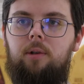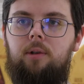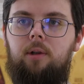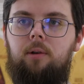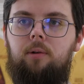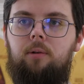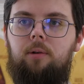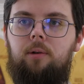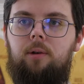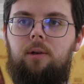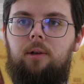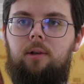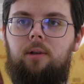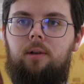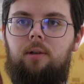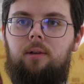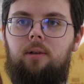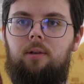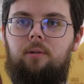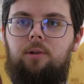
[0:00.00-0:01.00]

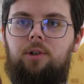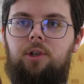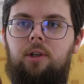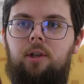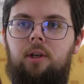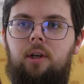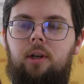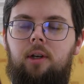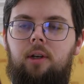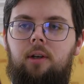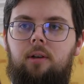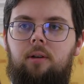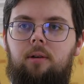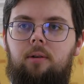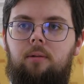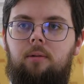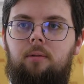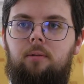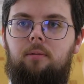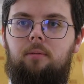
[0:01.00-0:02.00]
такой очень
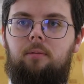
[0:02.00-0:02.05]
э,